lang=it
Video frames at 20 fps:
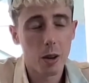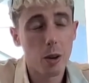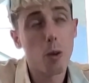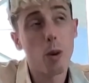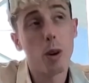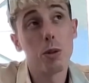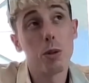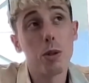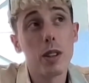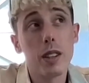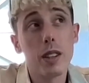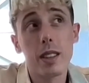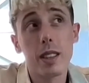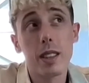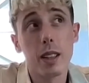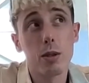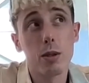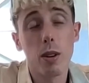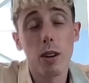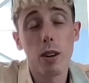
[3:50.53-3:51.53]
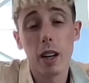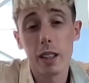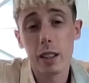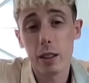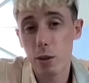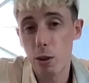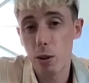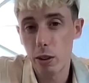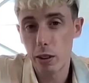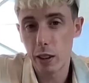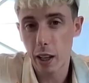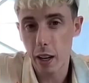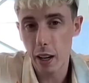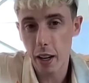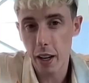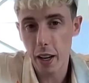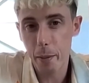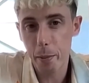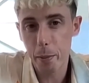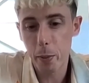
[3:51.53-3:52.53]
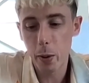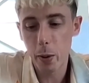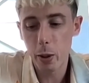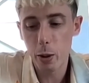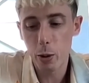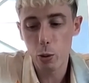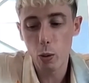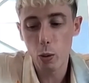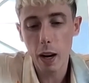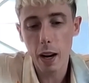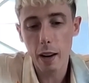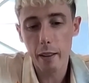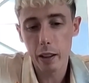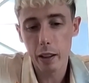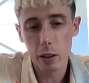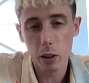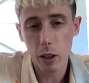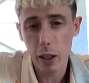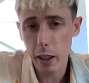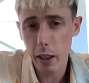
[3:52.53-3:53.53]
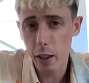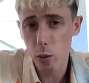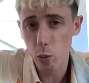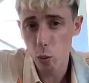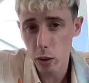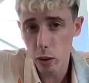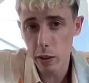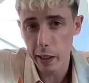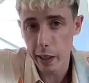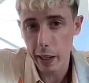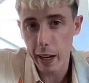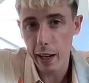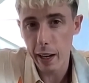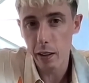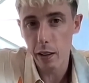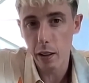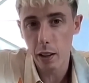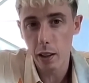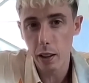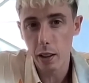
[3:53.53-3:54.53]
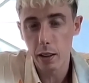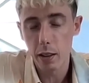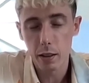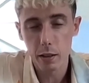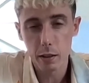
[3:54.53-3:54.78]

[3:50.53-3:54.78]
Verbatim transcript: quando ho iniziato ad ascoltare rap, io duravano anche due o tre anni.